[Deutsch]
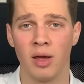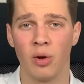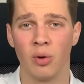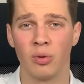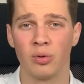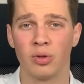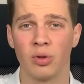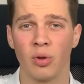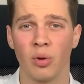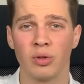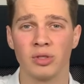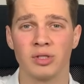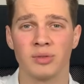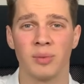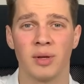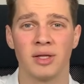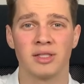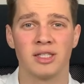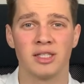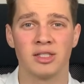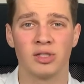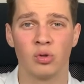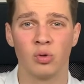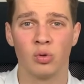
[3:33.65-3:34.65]
und trotzdem
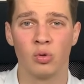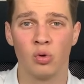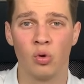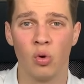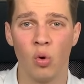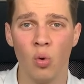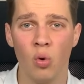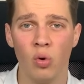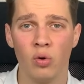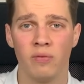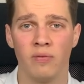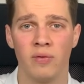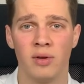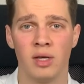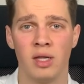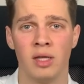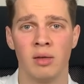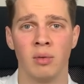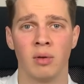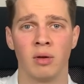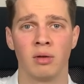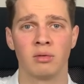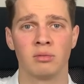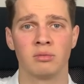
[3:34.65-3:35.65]
hat sich so gut wie
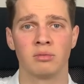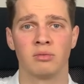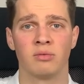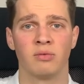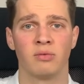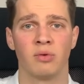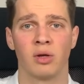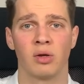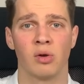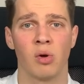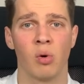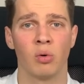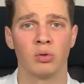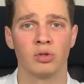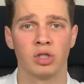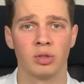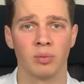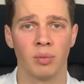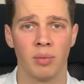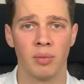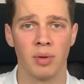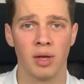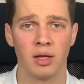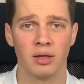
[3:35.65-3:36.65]
niemand für ein
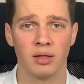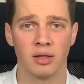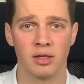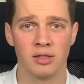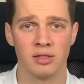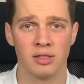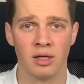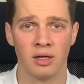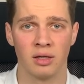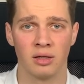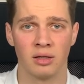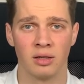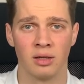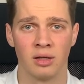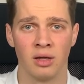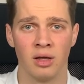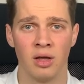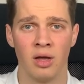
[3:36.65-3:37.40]
Coaching bei mir interessiert.